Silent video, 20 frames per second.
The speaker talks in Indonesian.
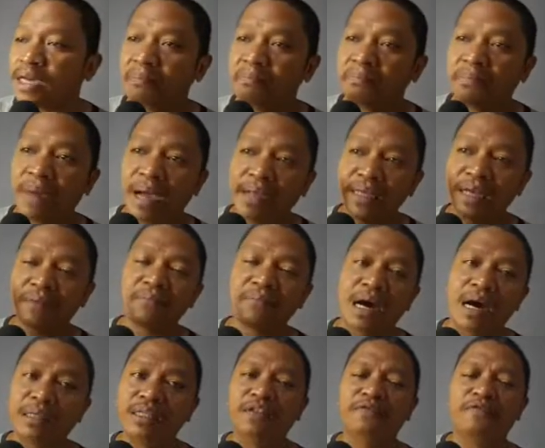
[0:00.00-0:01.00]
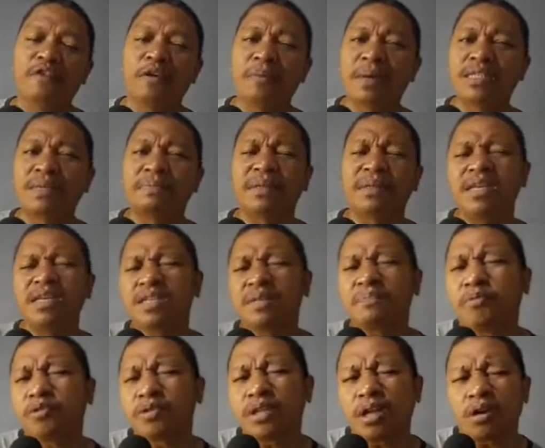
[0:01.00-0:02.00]
banyak banget informasi penting
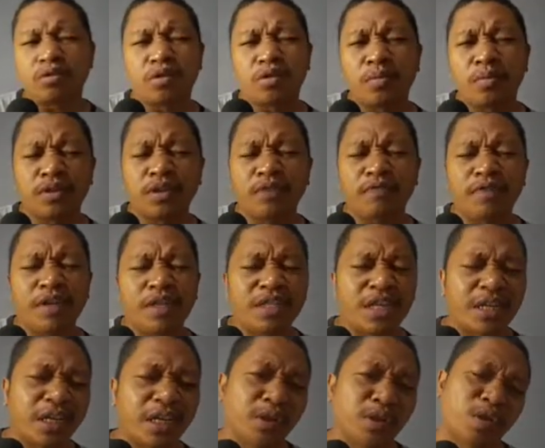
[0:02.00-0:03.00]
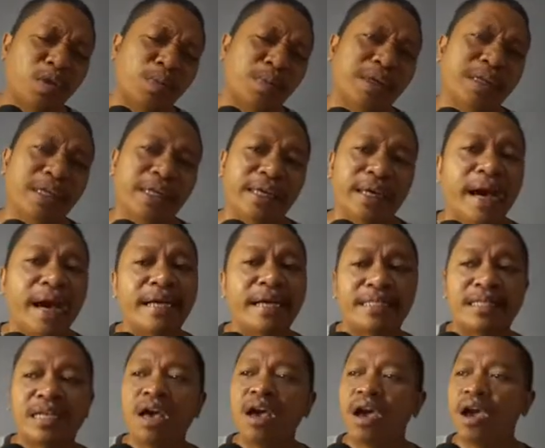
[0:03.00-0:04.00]
seputar otomotif di channel YouTube ini
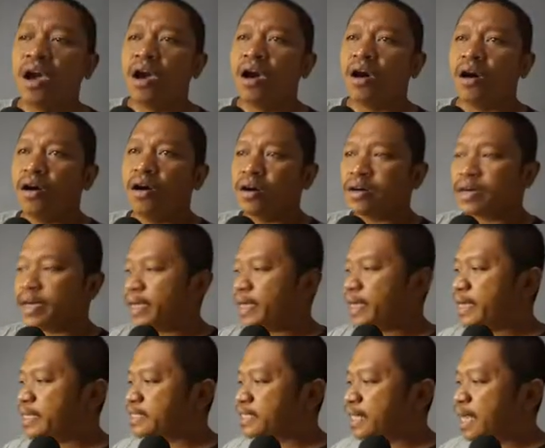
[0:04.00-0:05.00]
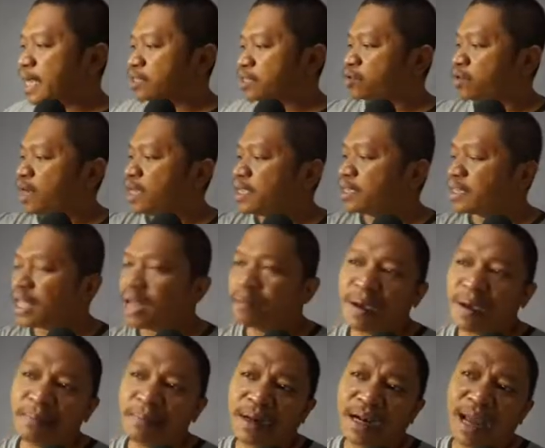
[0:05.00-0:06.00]
guys. Oke guys, langsung aja
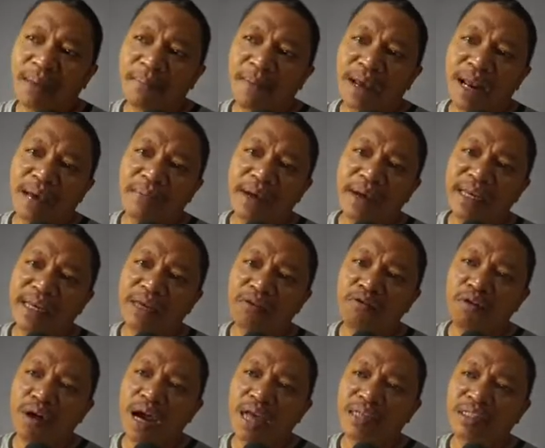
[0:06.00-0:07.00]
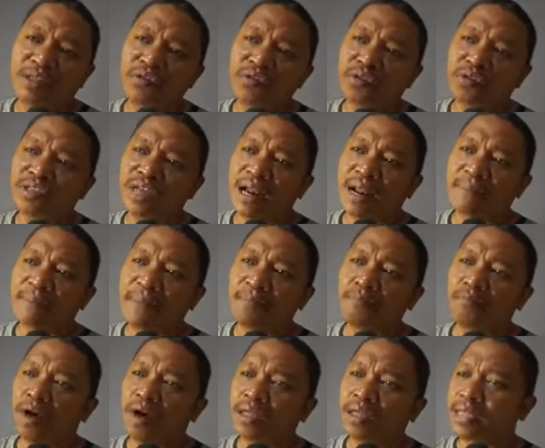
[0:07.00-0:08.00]
tanpa berlama-lama ini gue kasih unjuk cara
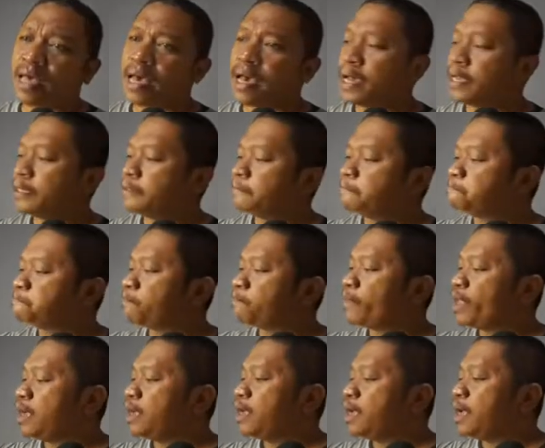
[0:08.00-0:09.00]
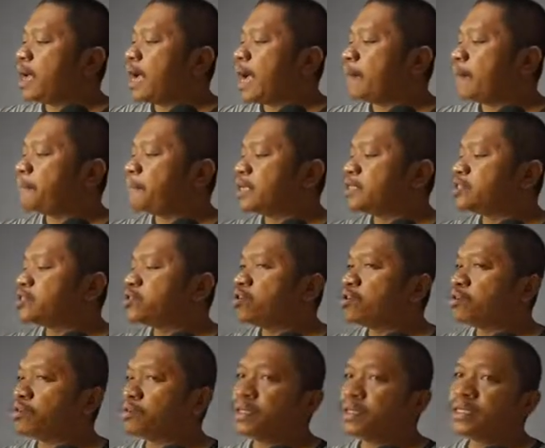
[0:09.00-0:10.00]
pembuatan apa
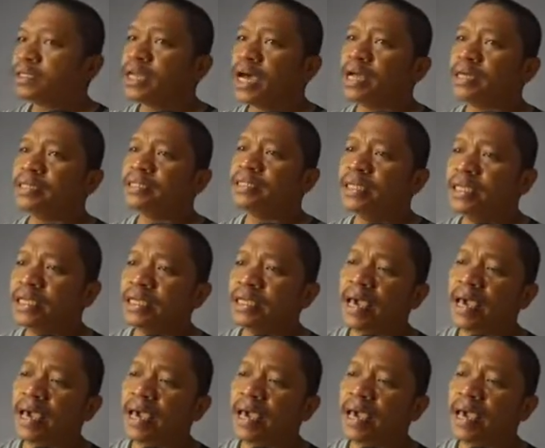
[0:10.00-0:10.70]
jok dan di